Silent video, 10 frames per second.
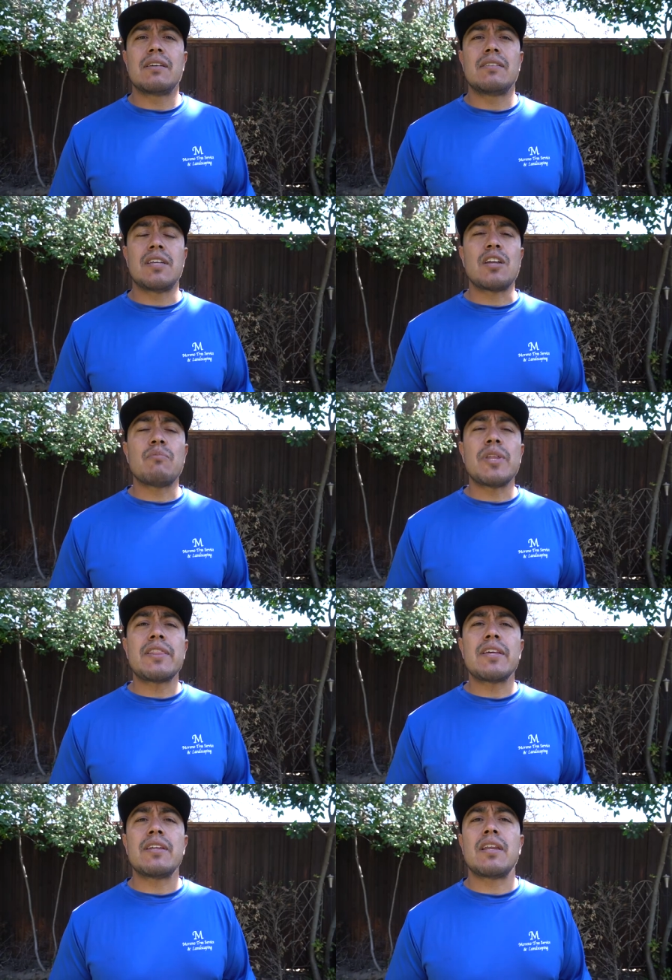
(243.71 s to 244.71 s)

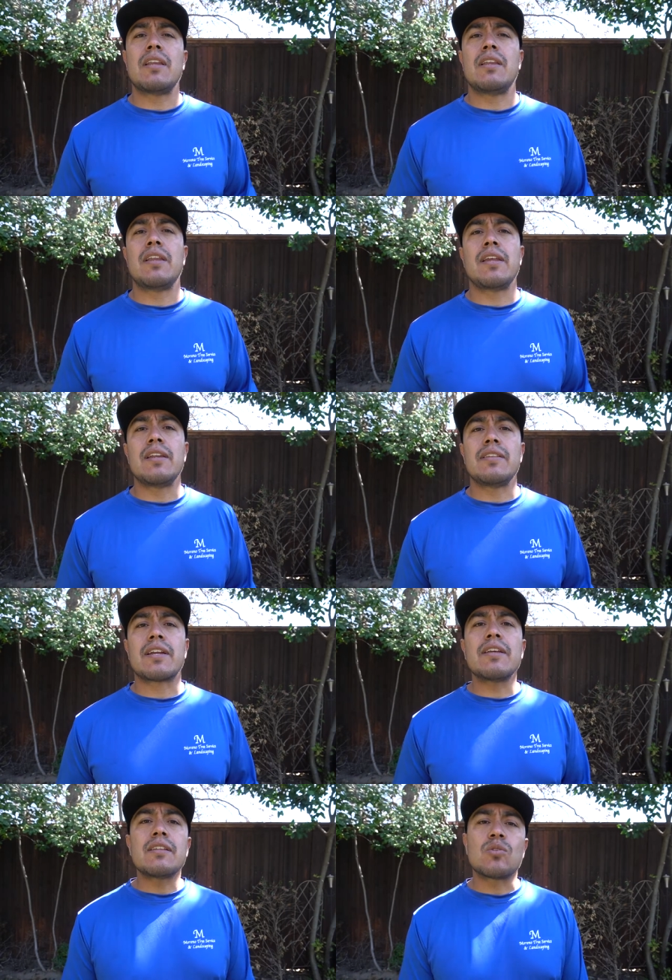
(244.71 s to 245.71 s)
diariamente en el,
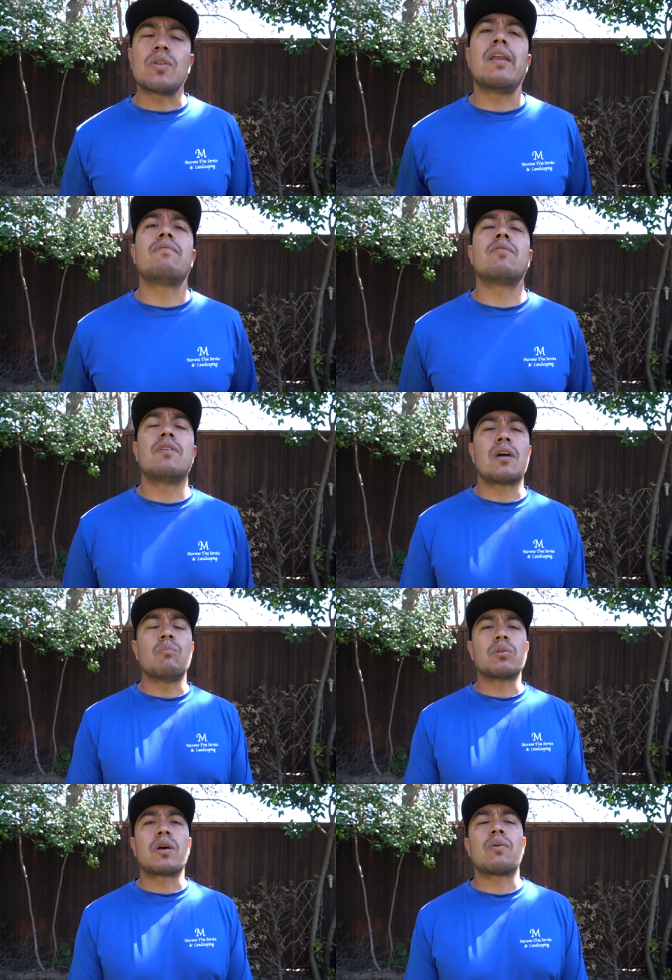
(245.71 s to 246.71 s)
internet, en tu teléfono, en la
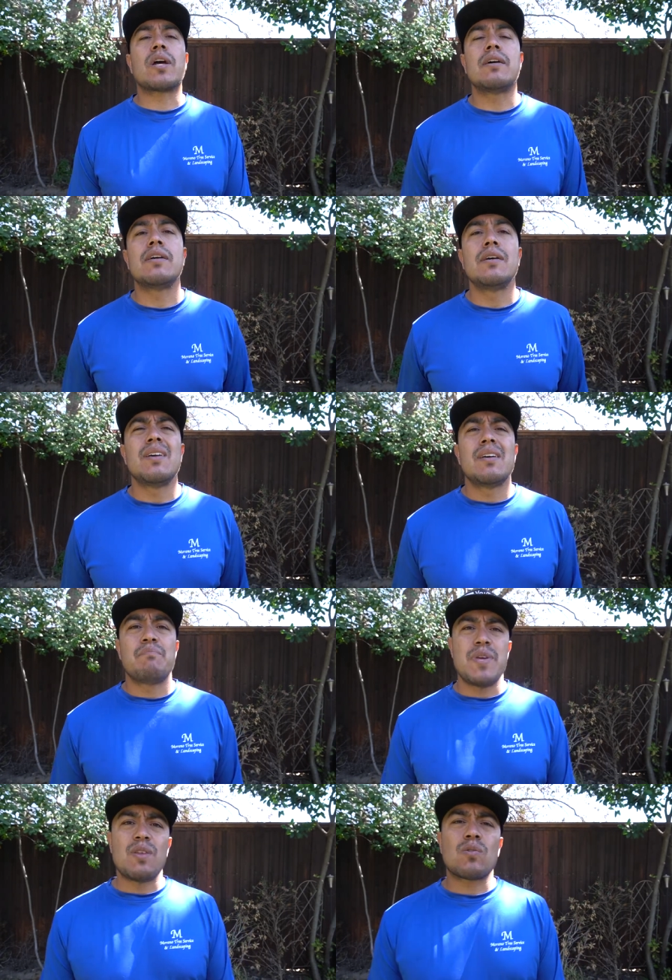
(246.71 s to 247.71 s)
computadora,
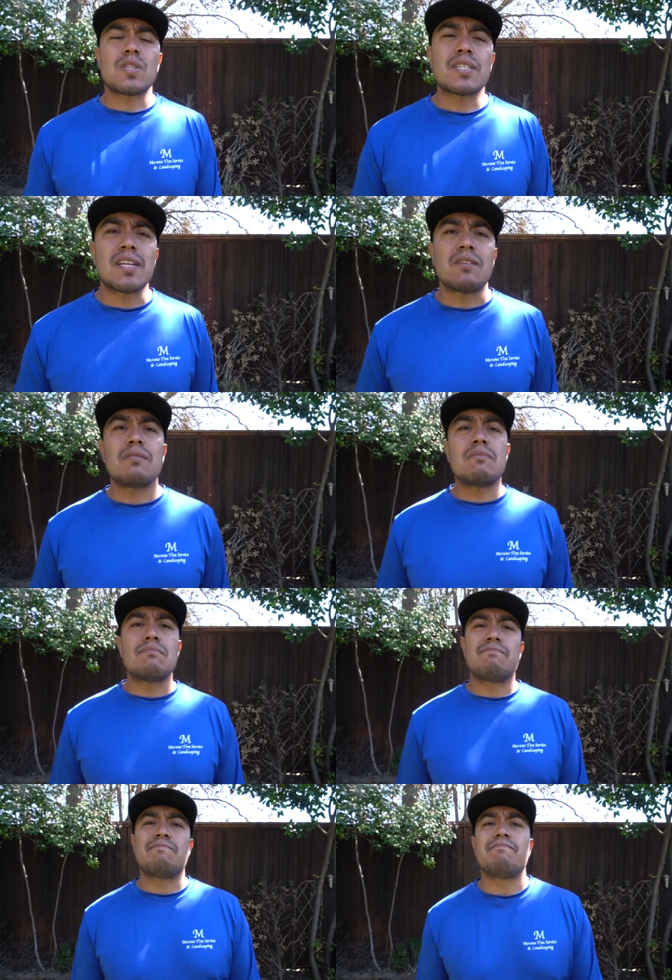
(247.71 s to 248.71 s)
viendo cosas que no,
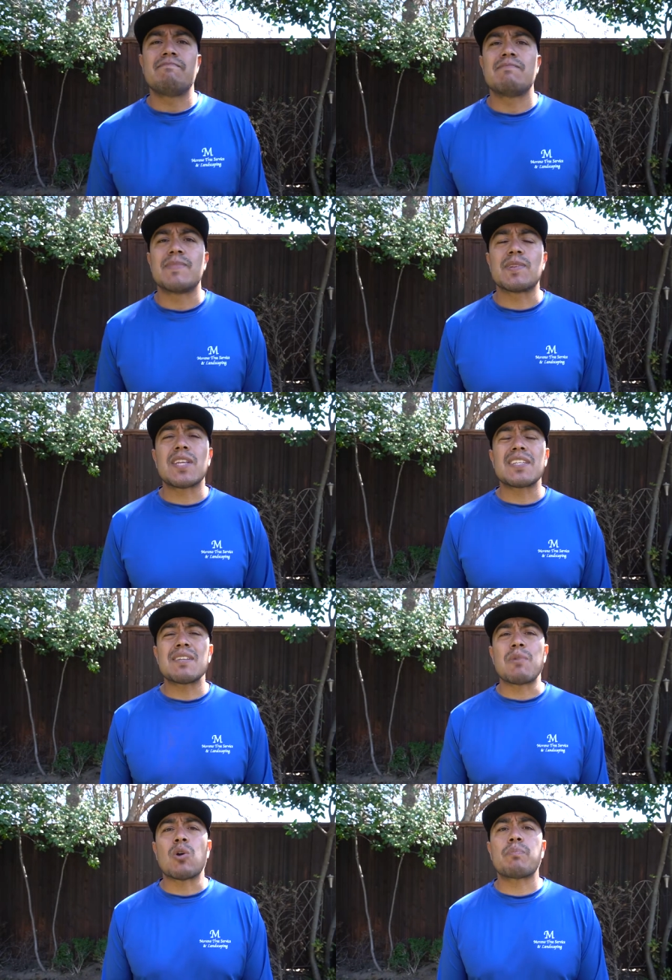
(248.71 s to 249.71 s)
no te
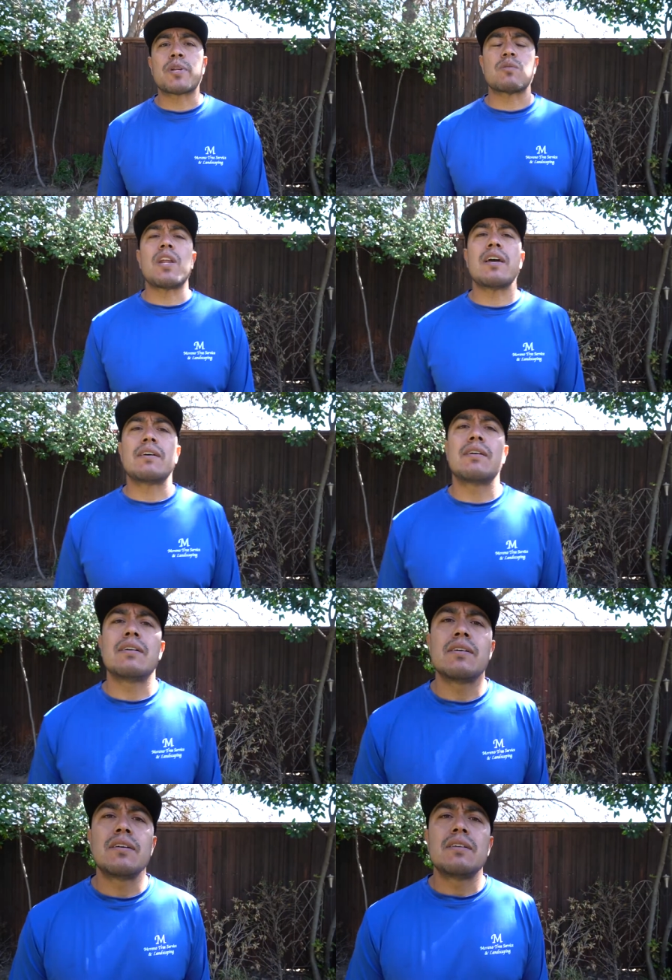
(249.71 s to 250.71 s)
hacen mejor persona,
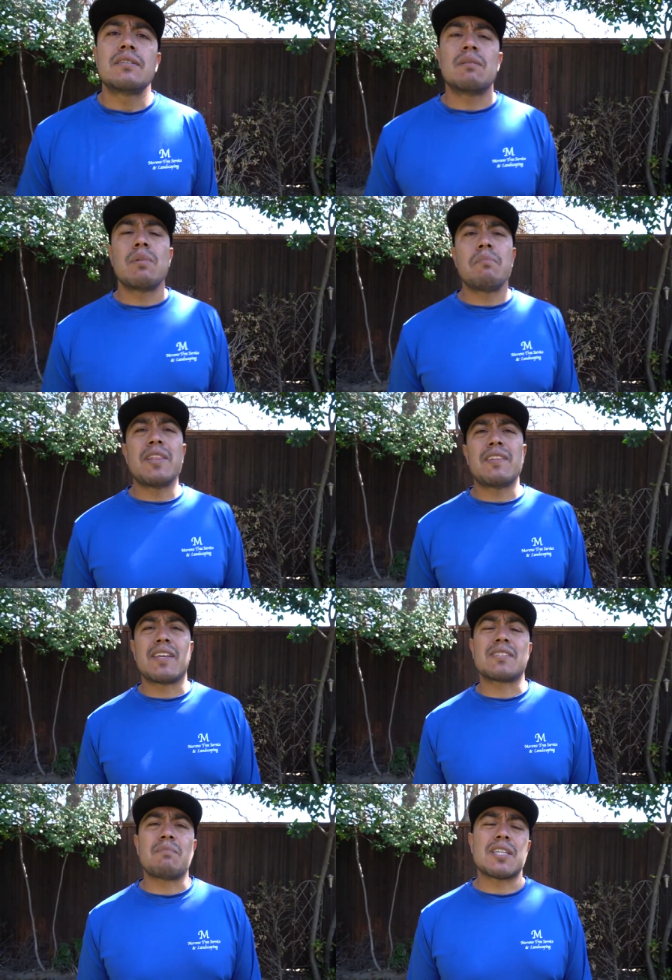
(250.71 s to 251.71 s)
simplemente te
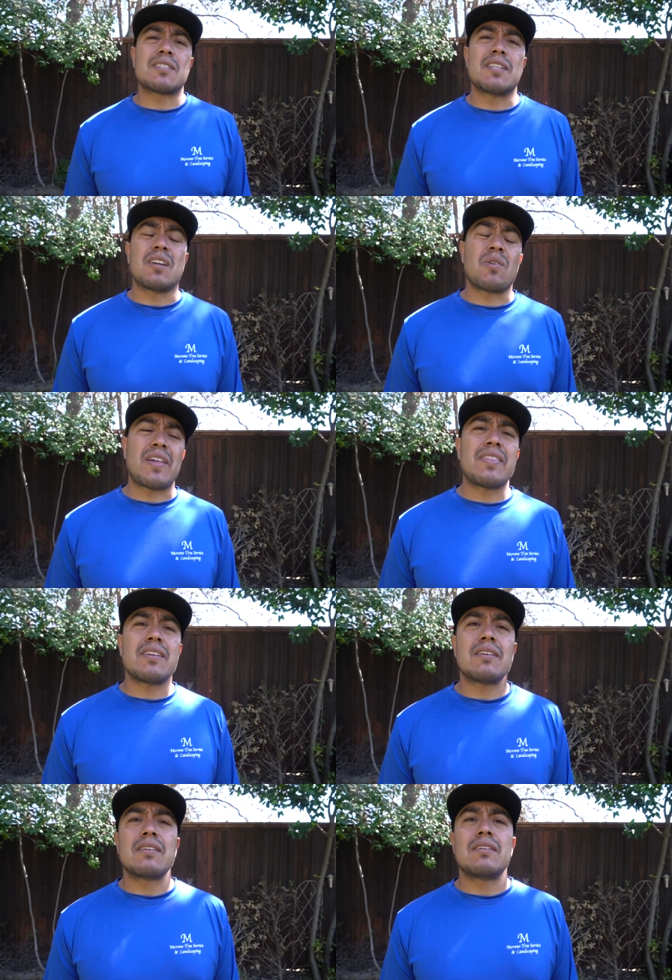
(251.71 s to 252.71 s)
hacen más ignorante.
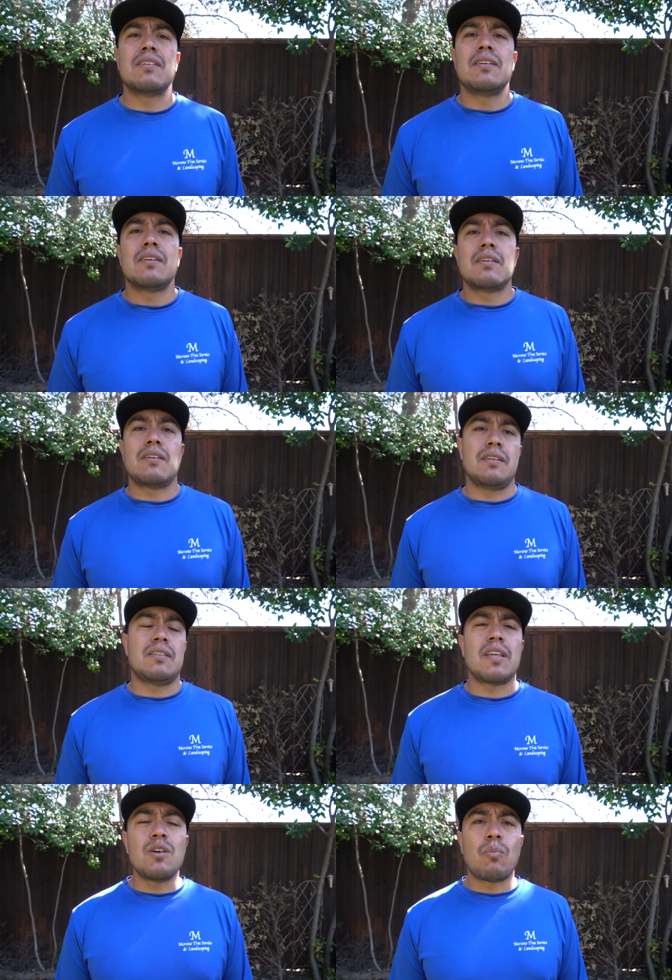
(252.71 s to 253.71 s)
Y
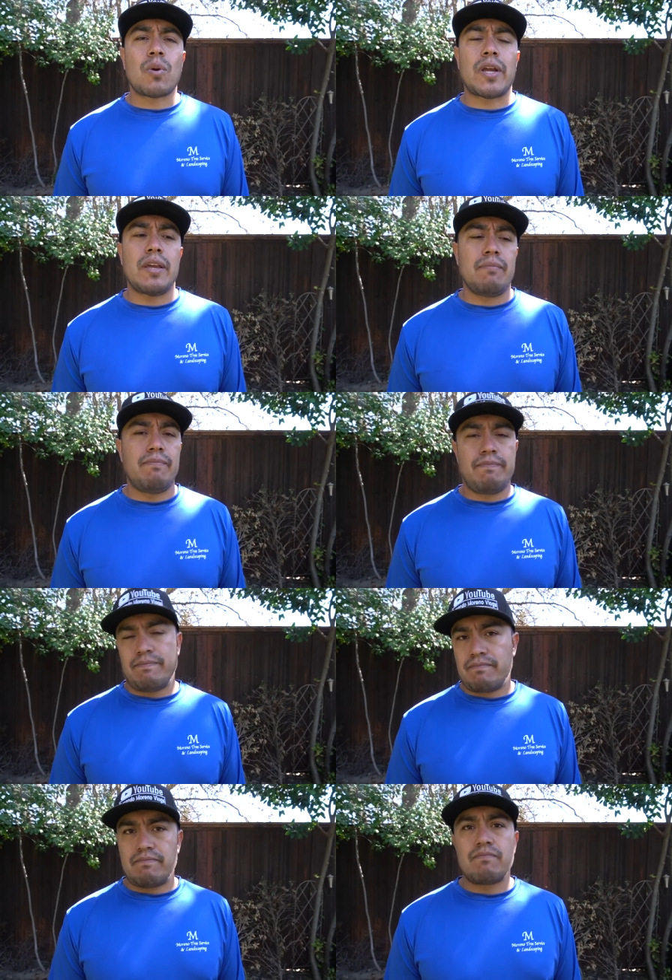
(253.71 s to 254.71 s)
te digo porque
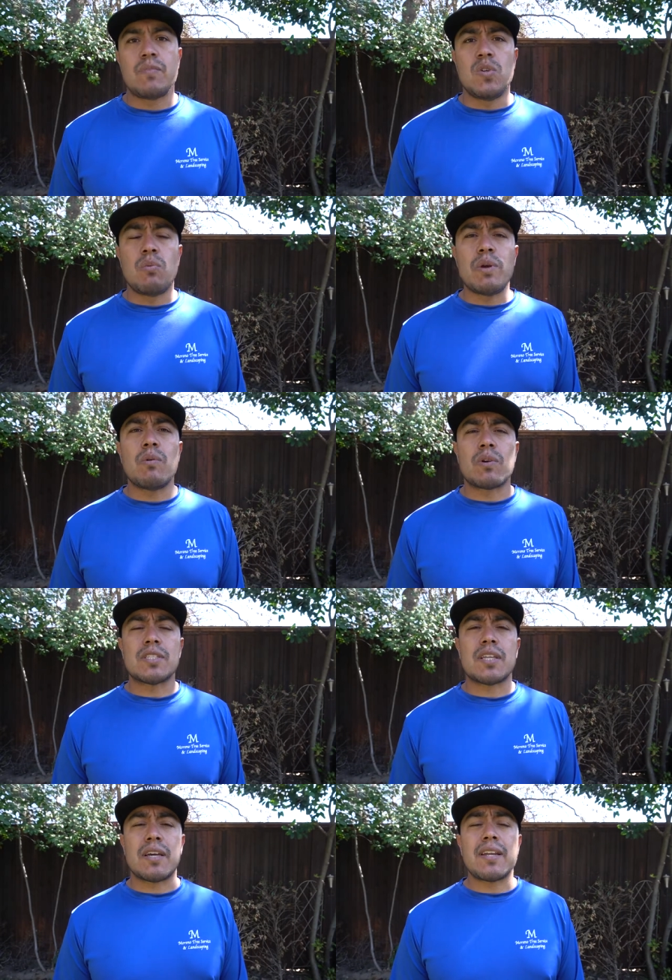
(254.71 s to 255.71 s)
yo vivo en
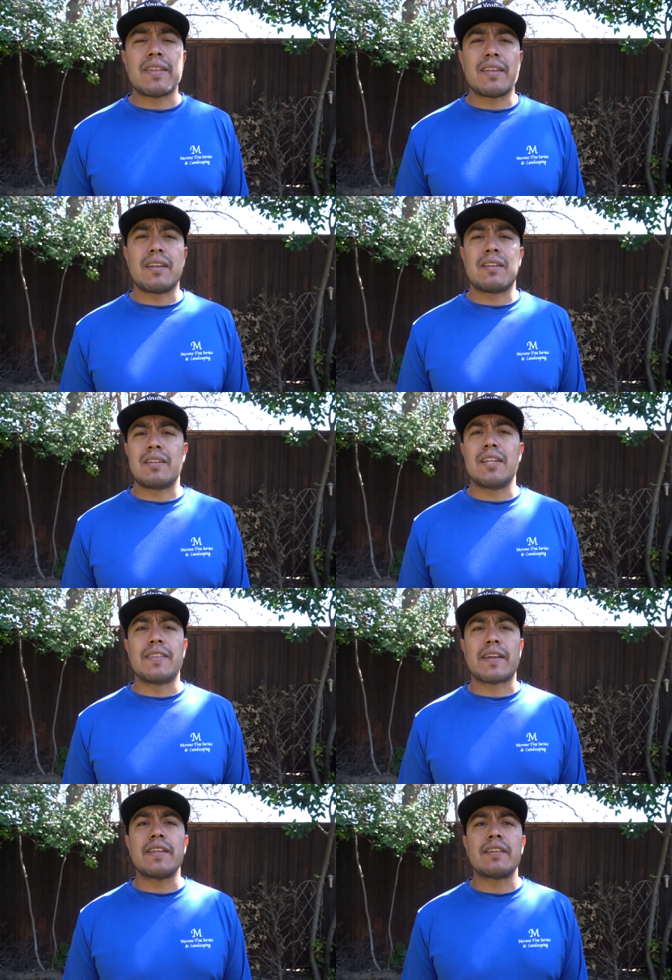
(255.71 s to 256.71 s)
esta era del, del
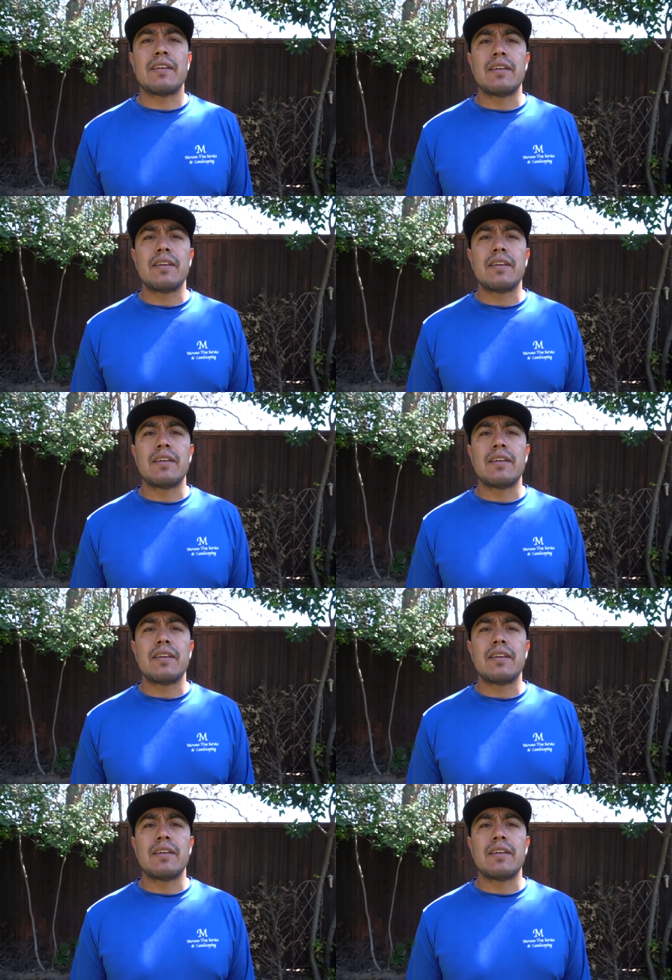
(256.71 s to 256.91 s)
internet.